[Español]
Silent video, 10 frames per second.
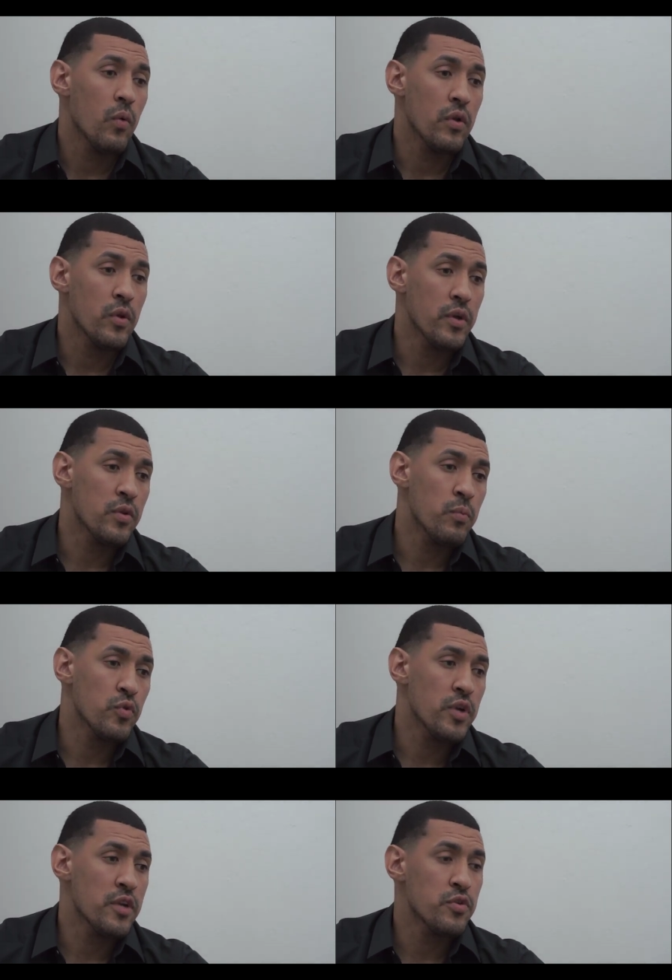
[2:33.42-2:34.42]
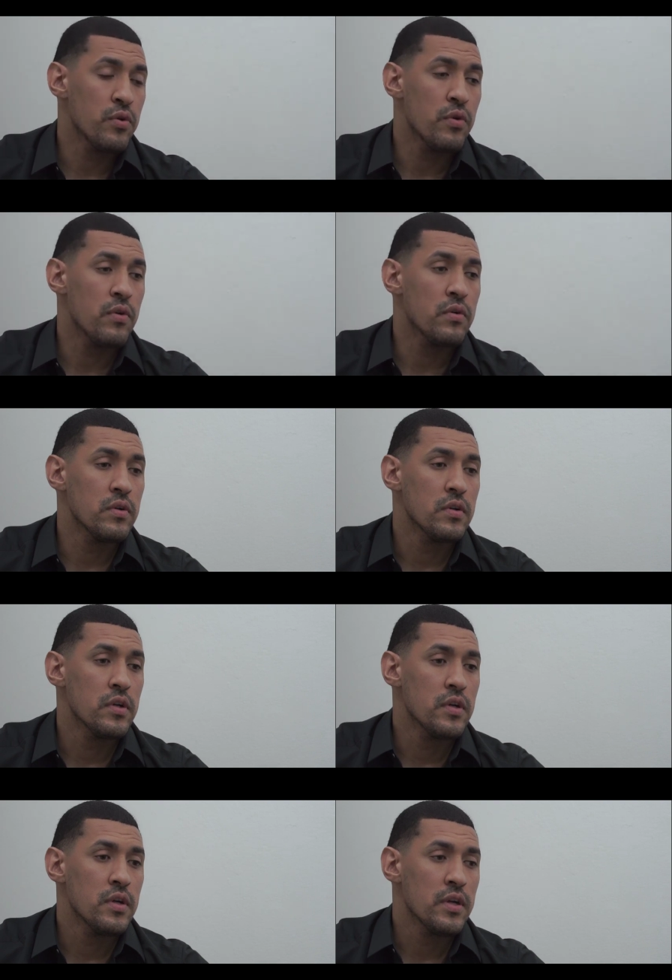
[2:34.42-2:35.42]
Cuando vi a estos muchachos
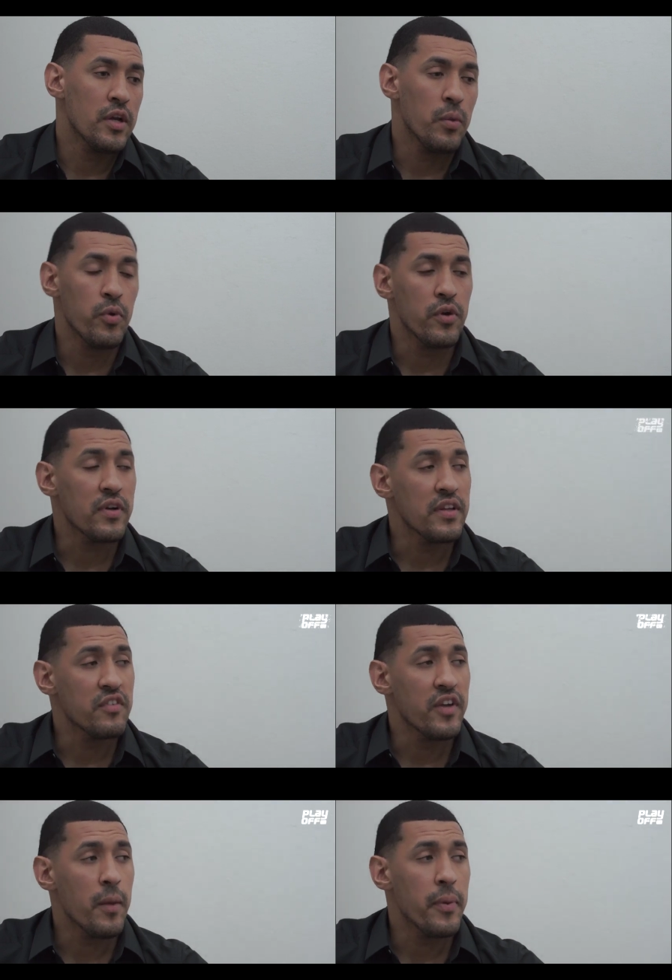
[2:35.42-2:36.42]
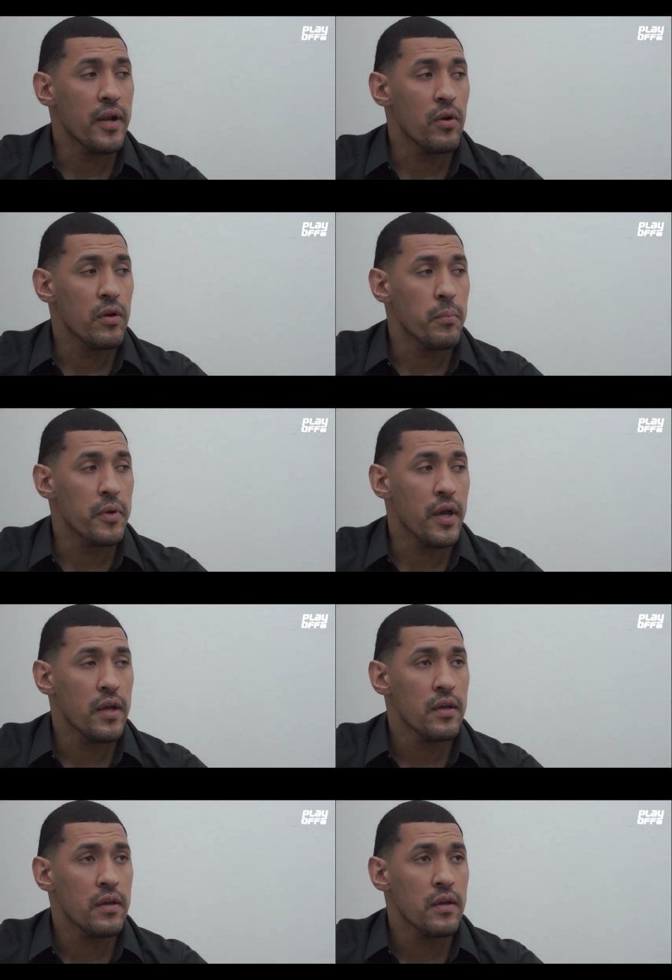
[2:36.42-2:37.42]
que no pudieron clasificar para la
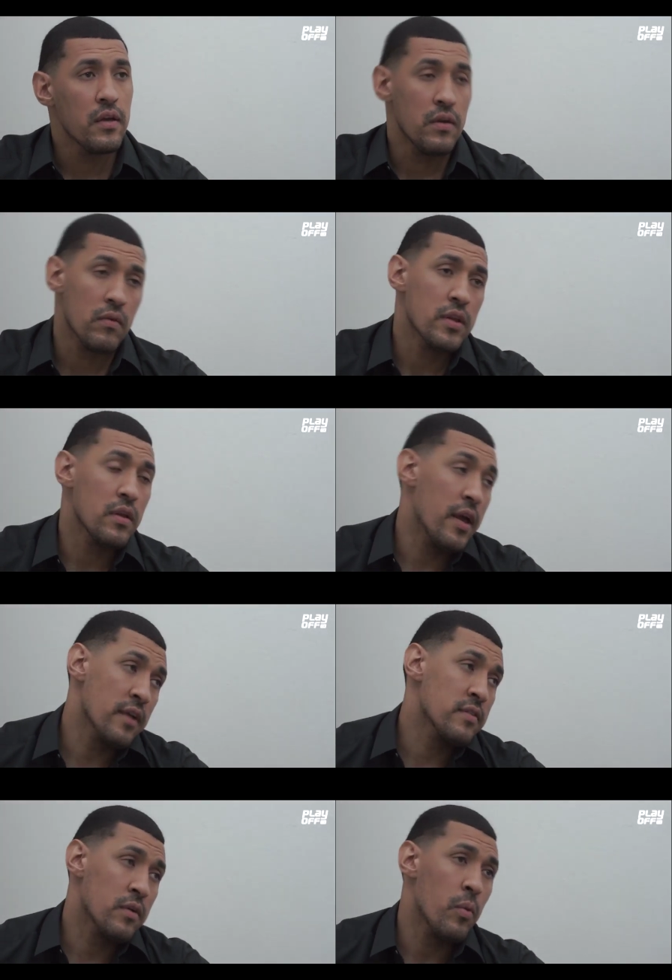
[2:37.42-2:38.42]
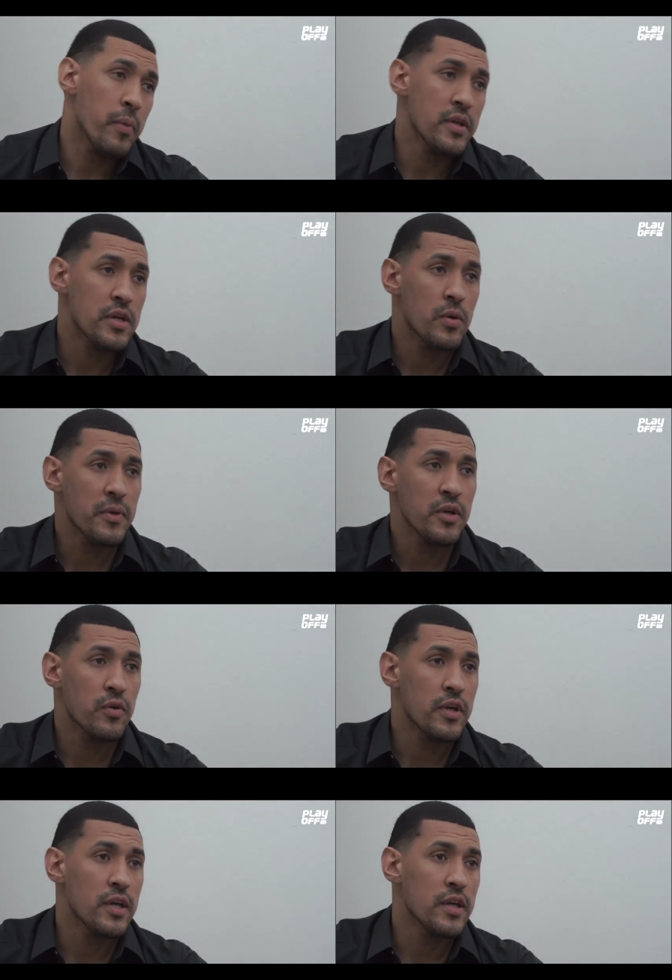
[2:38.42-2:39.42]
Olimpiada y un ex compañero
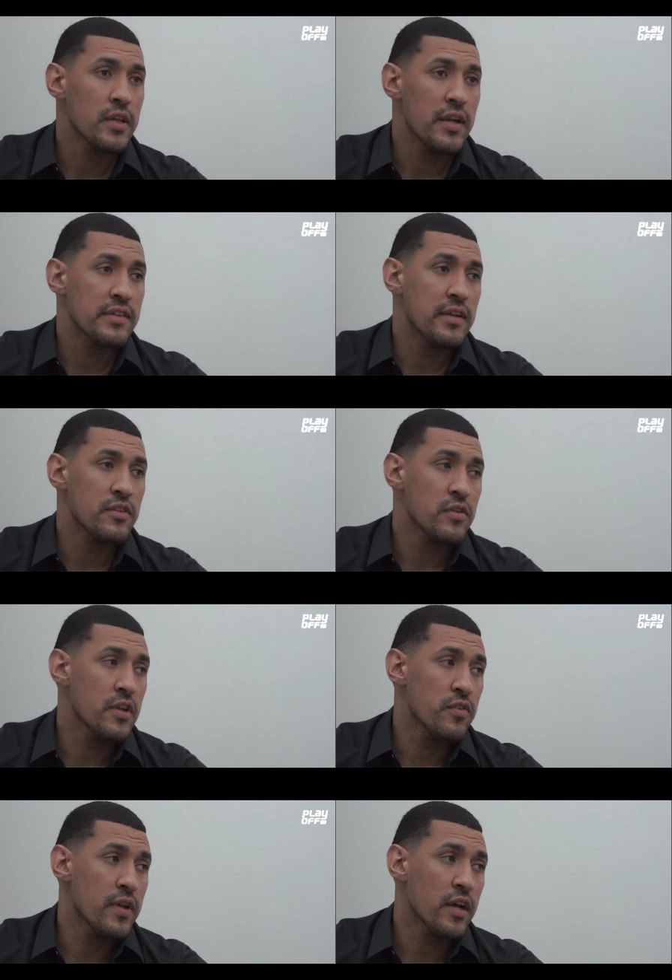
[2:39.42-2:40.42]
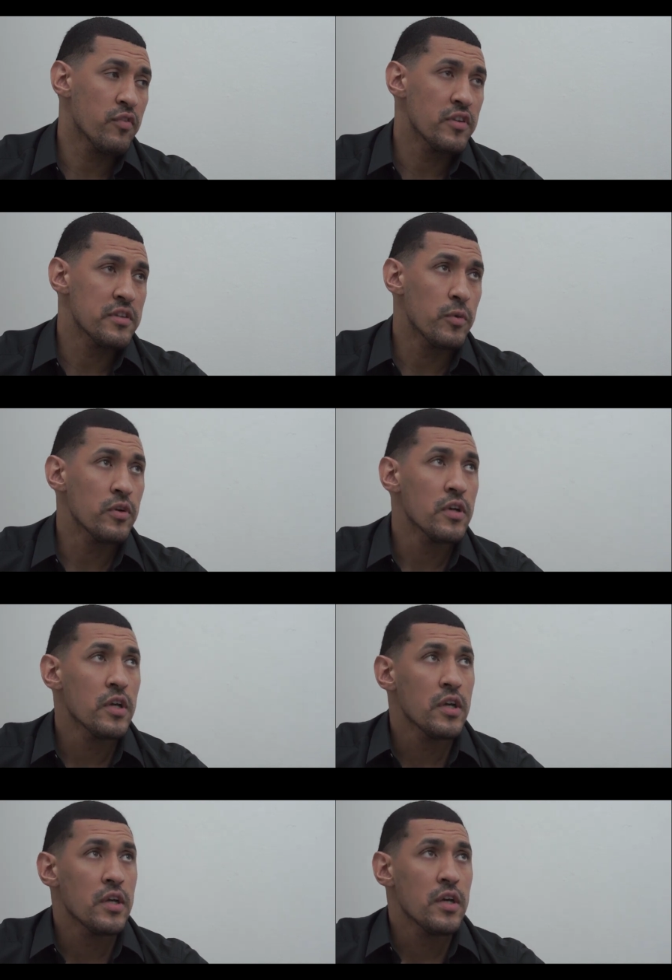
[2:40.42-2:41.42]
mío de, la selección nacional que fue Simón.
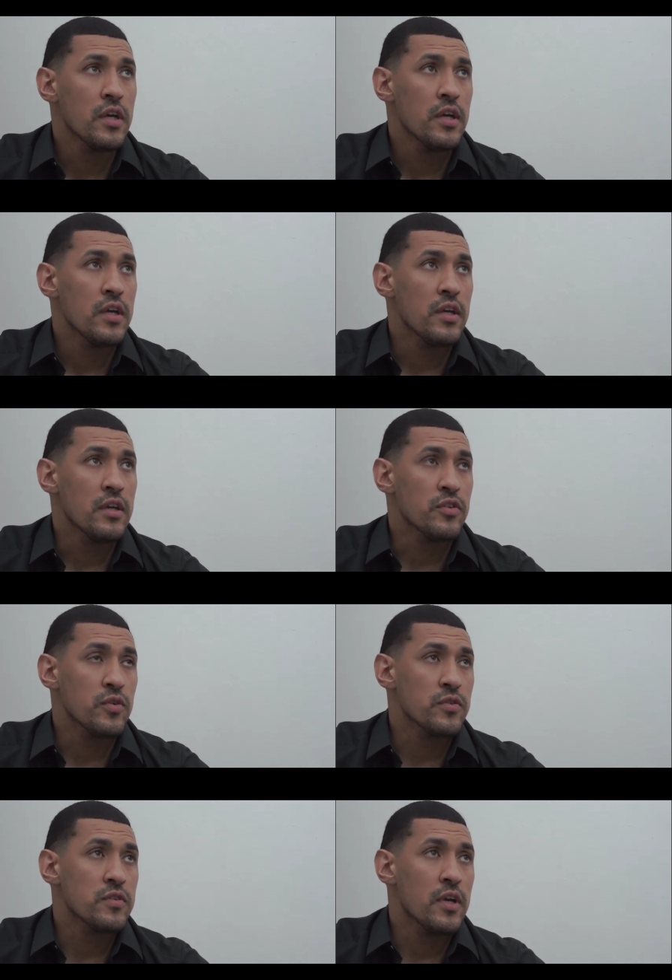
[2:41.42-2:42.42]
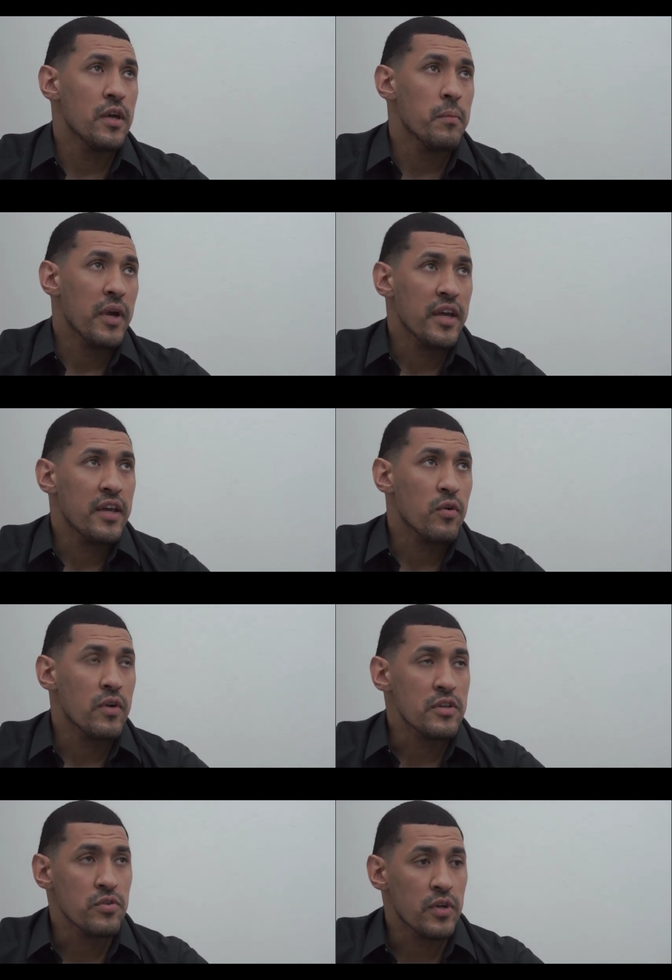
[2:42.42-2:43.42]
Y entonces me quedé
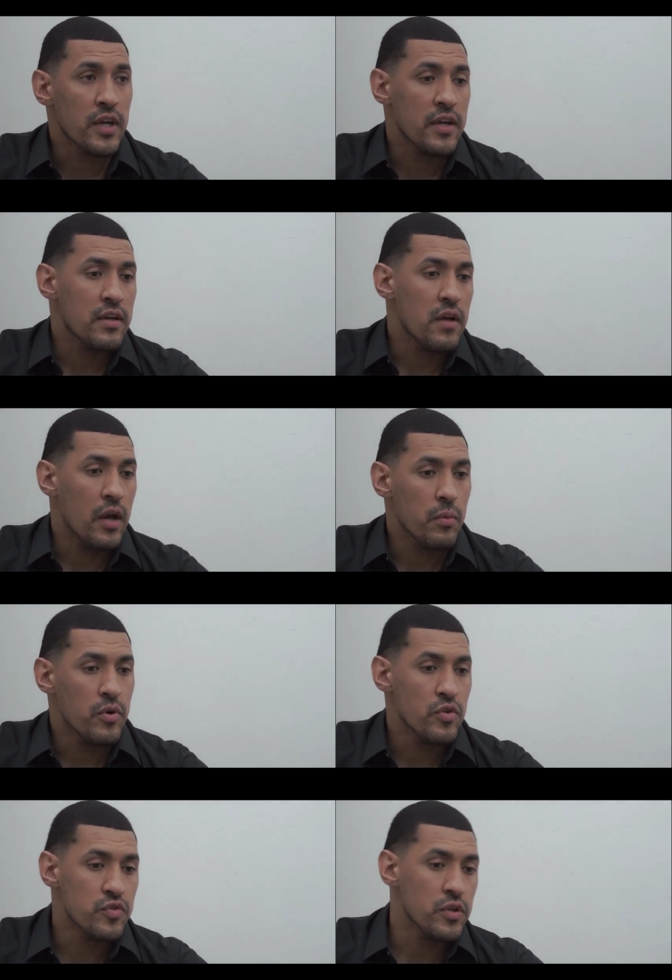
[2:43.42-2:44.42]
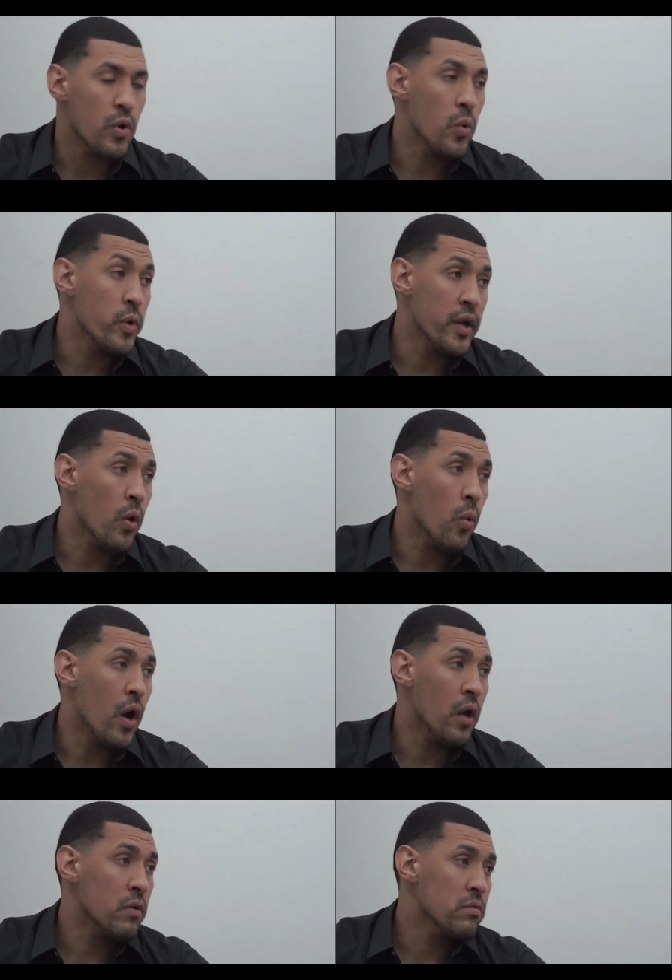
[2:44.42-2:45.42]
con eso de que a lo mejor si yo hubiera
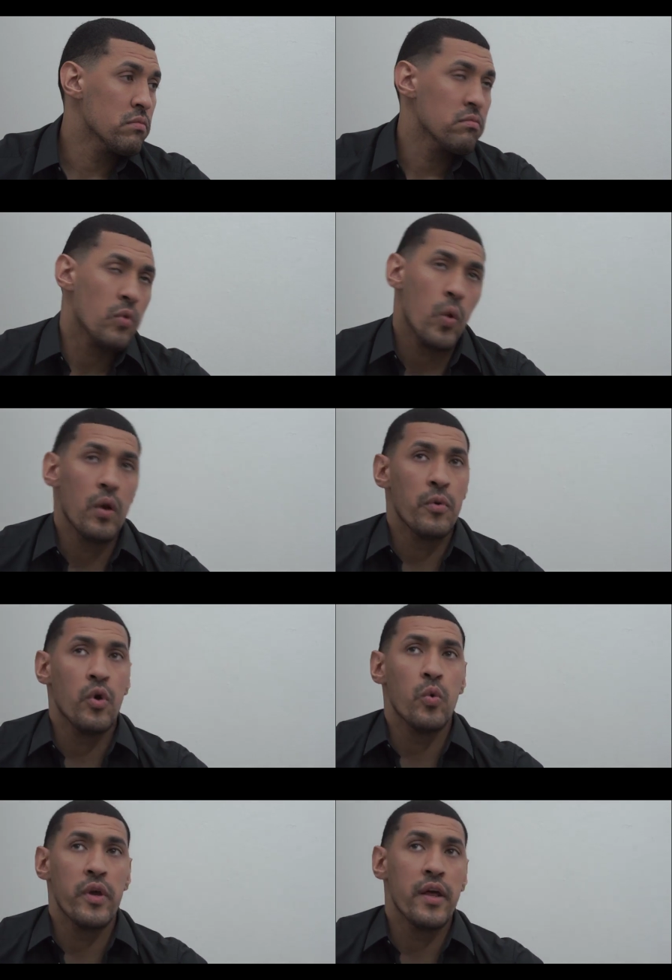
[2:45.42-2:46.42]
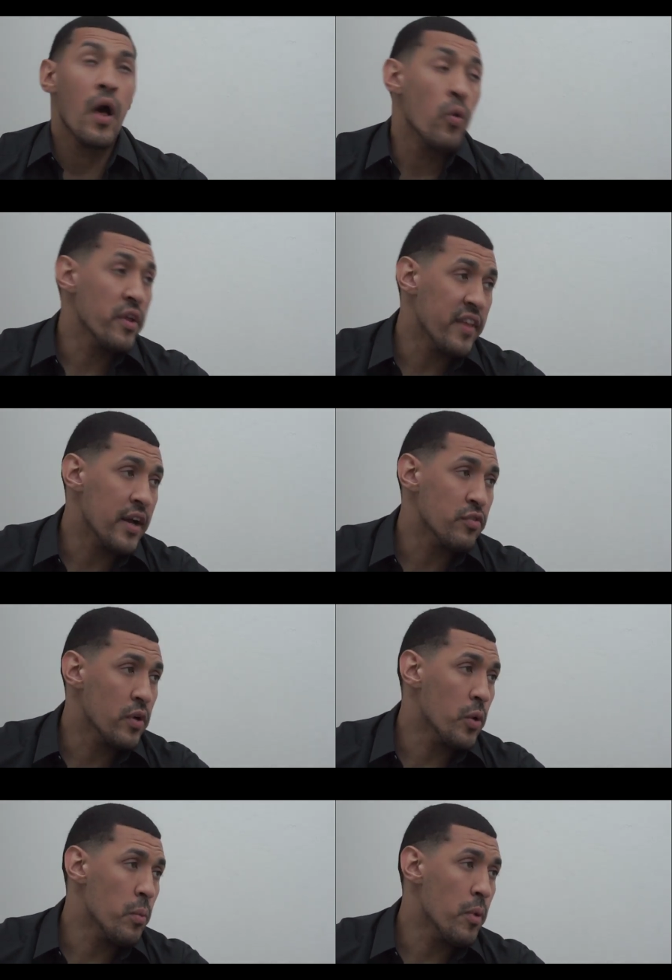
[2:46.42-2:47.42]
jugado o a lo mejor hubiera dado una
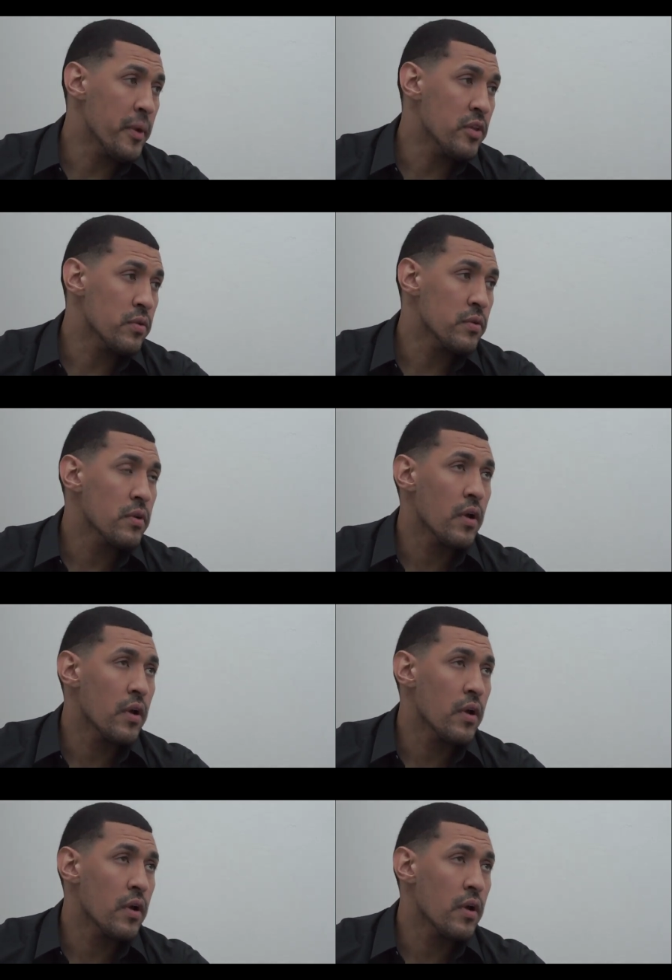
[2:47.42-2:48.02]
indicación en un momento